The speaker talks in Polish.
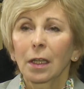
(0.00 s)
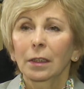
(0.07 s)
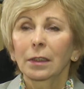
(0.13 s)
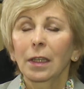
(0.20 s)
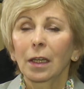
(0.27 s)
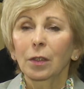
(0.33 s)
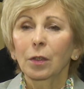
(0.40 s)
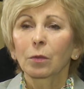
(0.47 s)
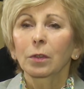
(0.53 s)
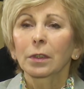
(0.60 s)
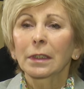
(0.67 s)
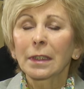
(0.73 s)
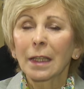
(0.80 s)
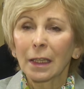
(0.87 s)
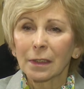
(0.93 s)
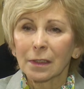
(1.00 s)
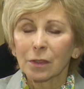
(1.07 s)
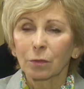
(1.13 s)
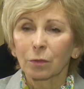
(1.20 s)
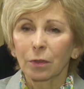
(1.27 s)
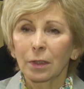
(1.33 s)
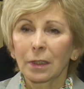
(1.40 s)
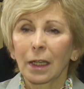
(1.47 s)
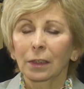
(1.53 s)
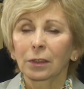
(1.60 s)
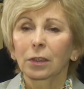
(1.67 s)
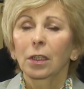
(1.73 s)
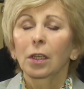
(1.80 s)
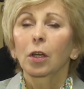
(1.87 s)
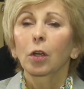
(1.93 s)
dają nadzór
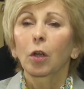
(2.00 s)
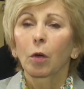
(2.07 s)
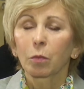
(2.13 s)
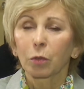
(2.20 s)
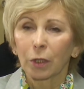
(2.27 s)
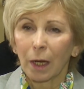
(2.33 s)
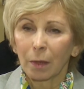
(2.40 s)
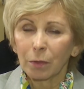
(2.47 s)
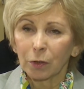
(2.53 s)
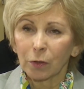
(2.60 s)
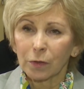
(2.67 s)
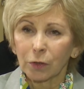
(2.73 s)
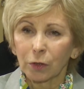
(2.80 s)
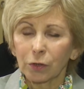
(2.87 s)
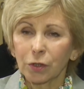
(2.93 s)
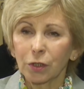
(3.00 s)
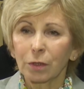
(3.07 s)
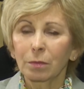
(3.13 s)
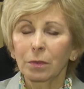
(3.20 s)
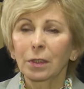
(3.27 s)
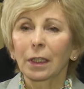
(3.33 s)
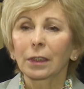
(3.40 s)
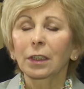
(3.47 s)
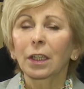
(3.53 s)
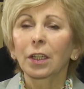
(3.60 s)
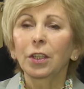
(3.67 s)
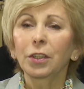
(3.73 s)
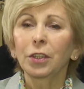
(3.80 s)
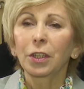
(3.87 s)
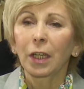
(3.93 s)
nad komórkami rozrodczymi, nad
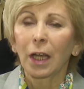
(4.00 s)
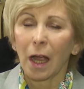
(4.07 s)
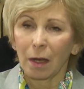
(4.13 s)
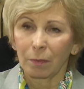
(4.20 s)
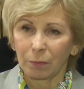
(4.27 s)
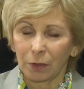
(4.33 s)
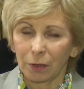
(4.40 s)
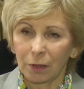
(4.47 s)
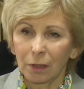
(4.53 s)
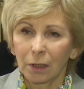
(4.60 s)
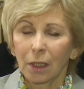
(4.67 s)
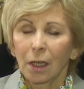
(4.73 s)
klinikami,